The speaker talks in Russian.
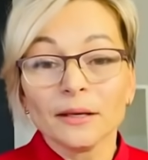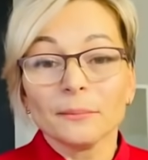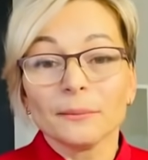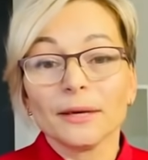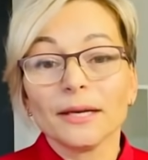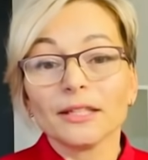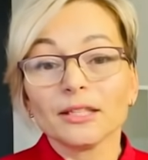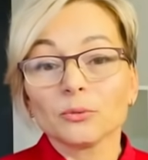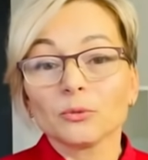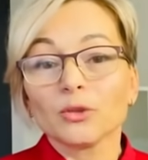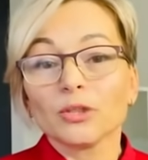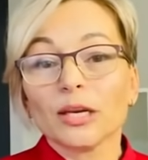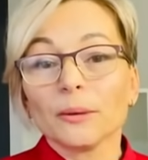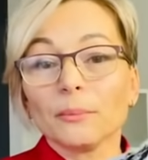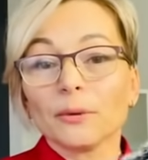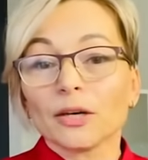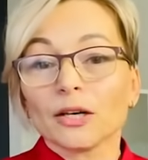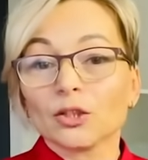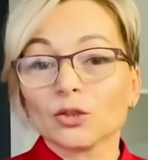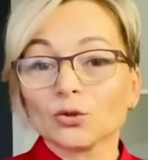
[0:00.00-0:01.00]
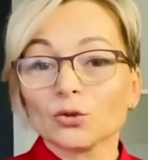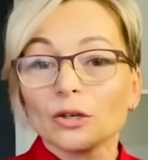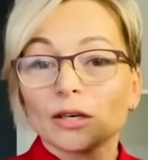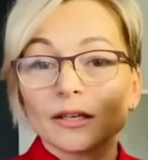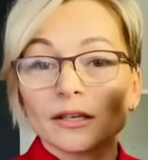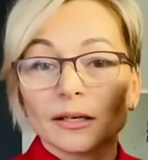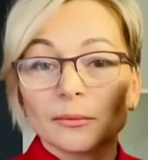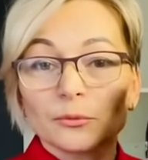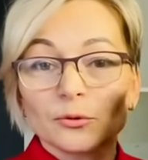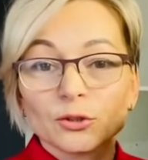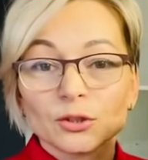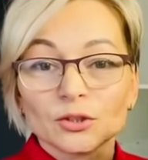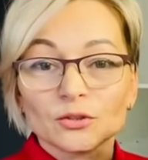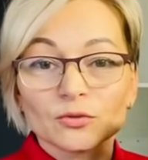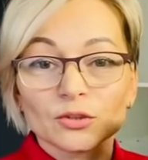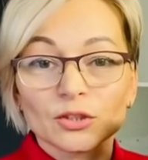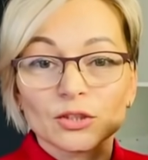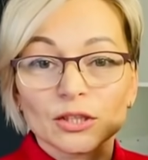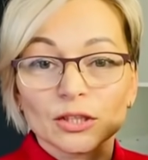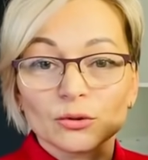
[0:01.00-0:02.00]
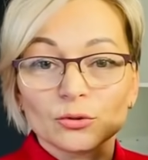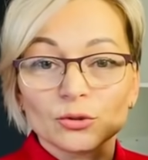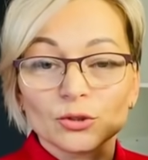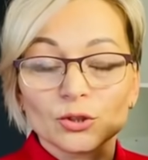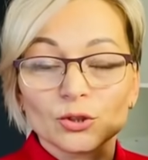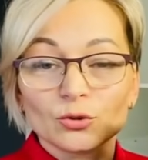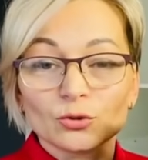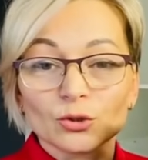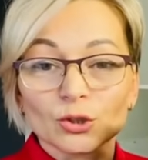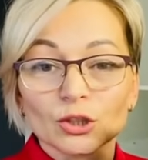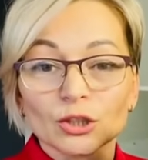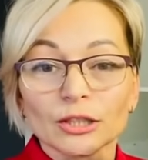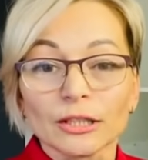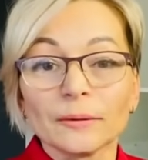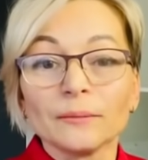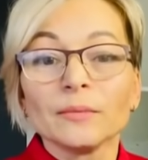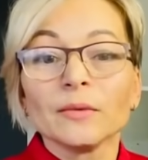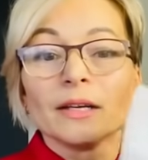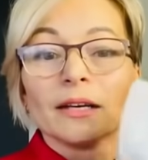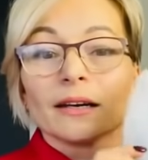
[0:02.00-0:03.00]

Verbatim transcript: Поэтому я покажу, как работать вот с такой стежкой.